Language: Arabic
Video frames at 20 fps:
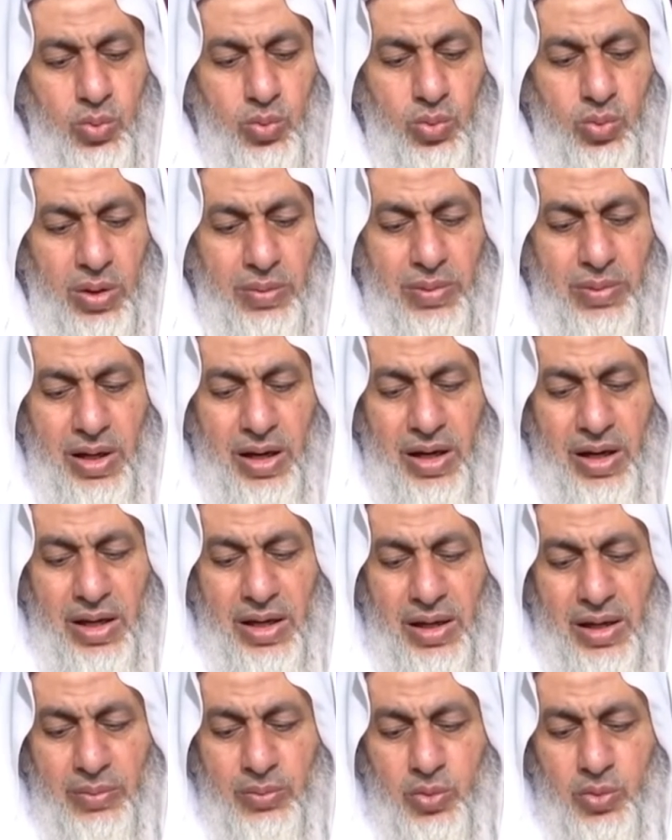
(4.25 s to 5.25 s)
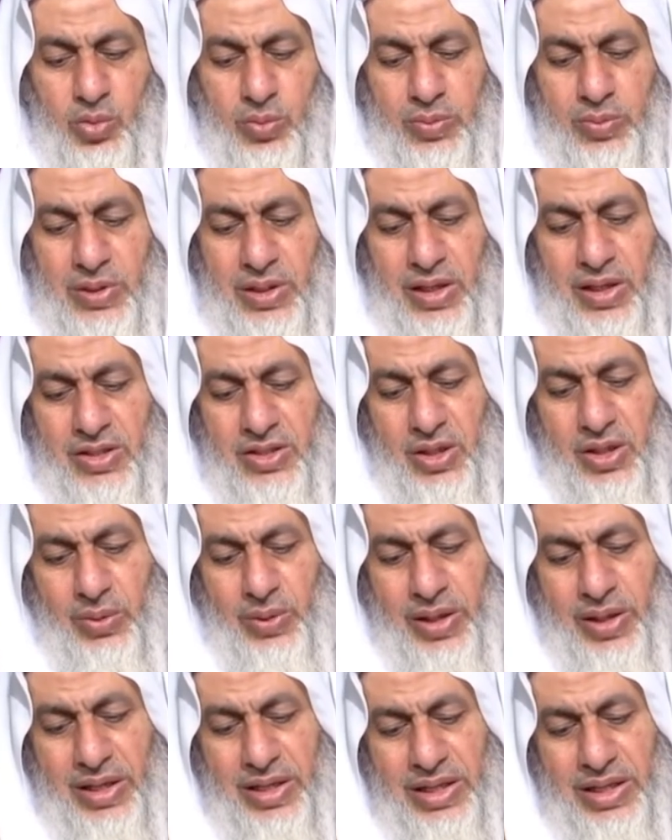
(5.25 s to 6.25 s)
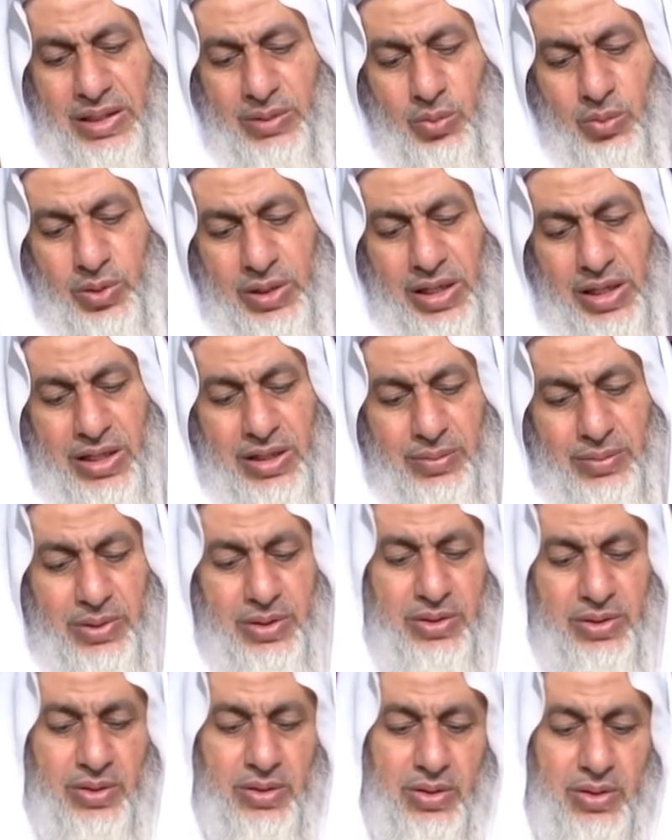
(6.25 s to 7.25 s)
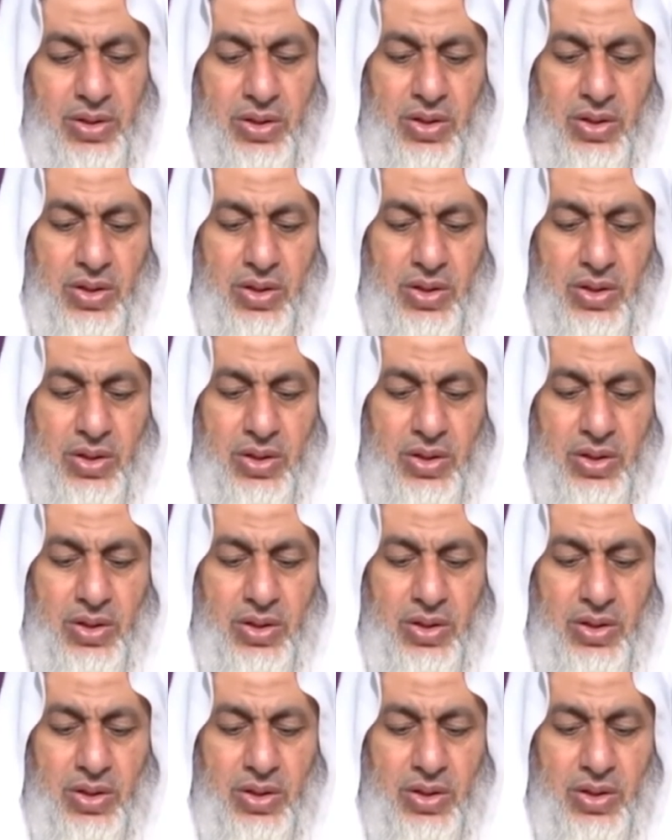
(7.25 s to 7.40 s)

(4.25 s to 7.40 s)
وما علمتم من الجوارح مكلبين